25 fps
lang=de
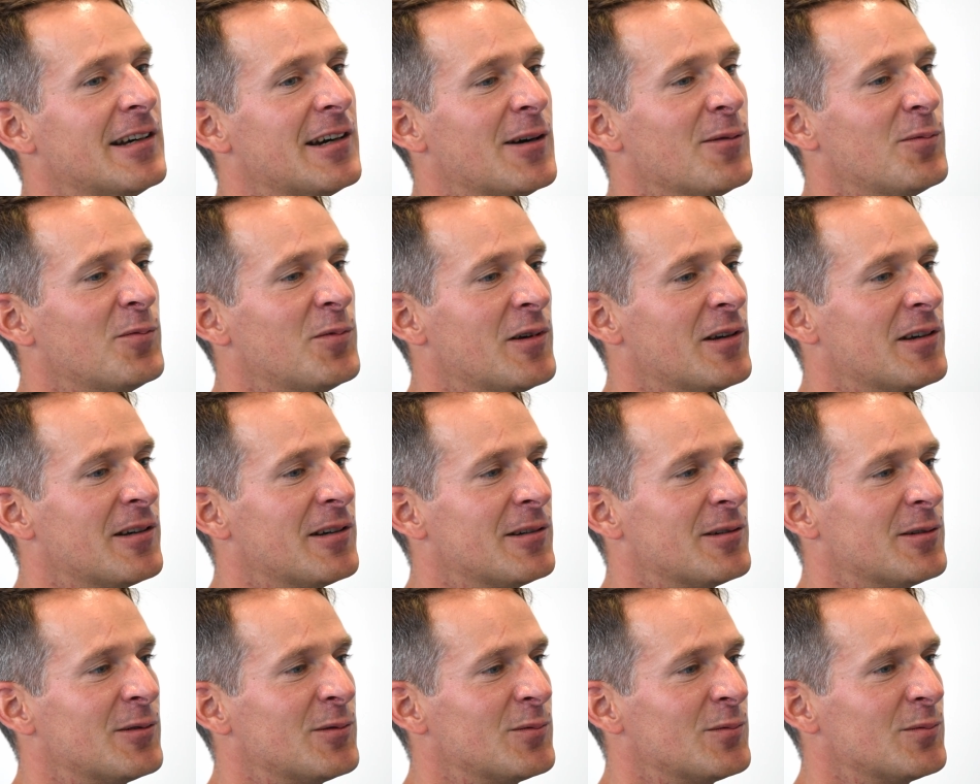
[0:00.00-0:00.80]
habe
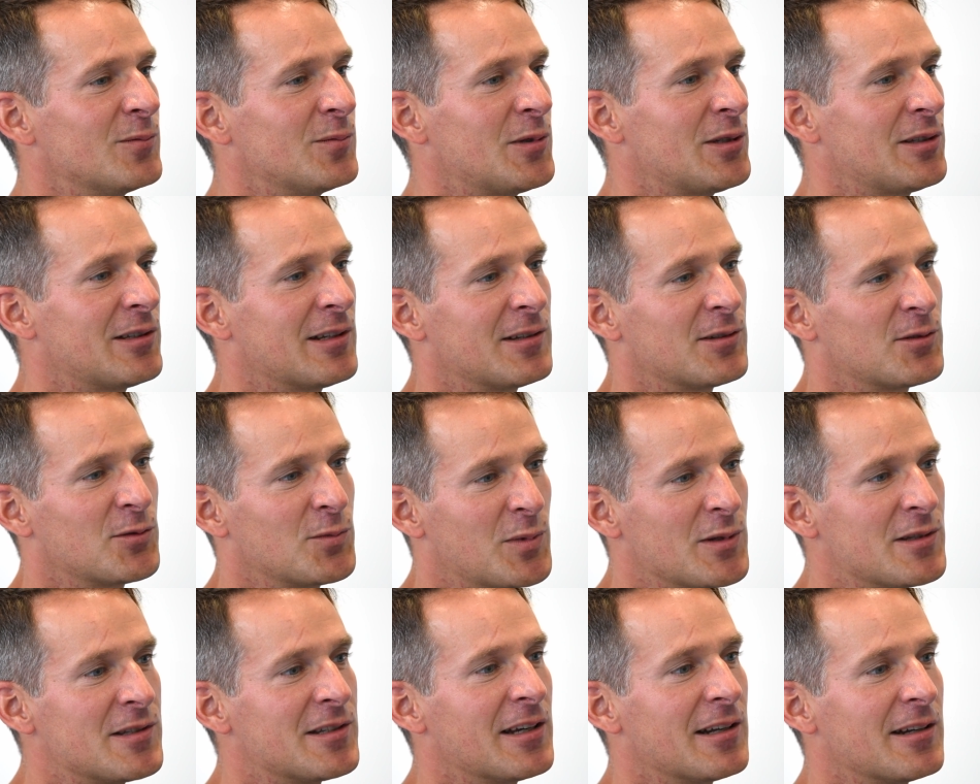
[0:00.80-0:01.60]
ähm, mich dann
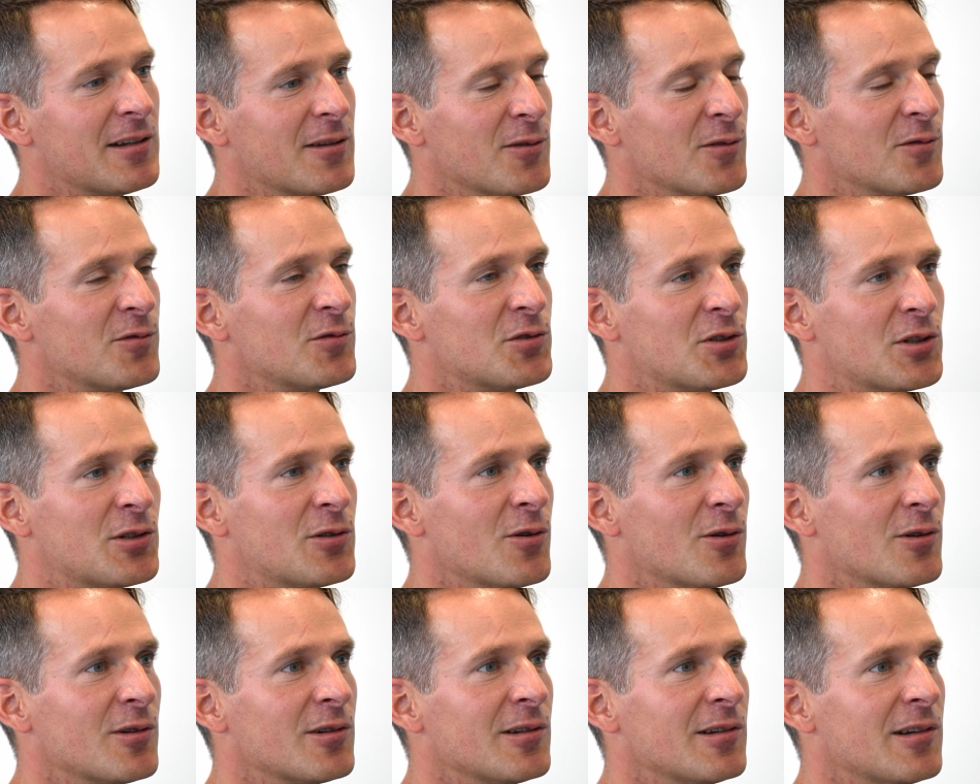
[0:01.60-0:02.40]
speziell auf
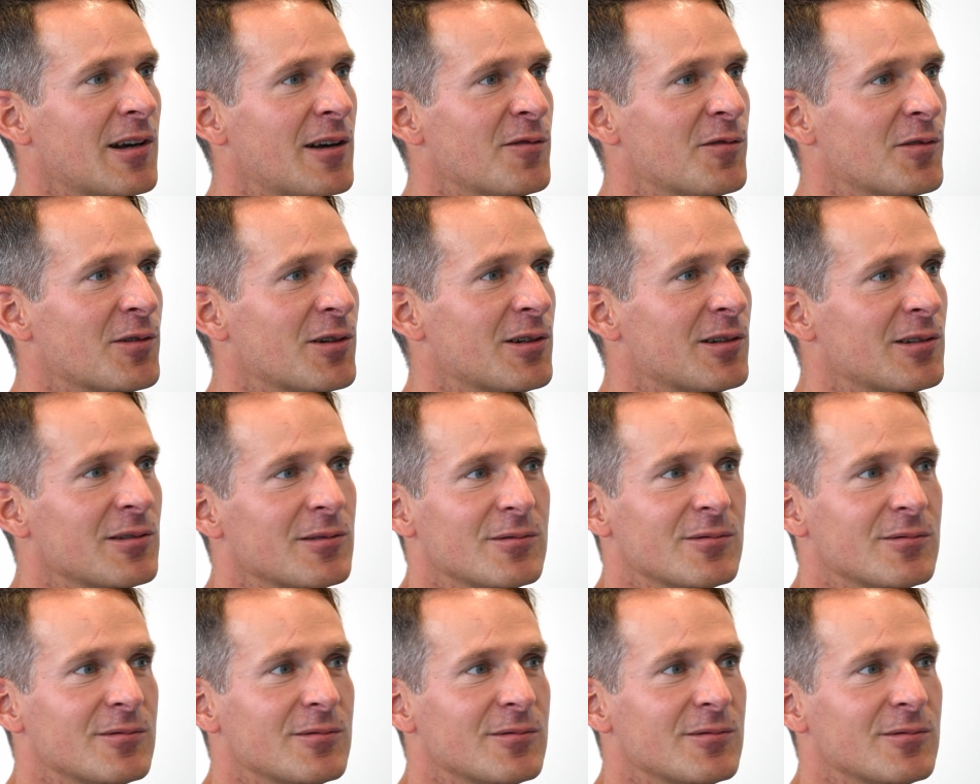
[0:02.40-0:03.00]
Qigong einfach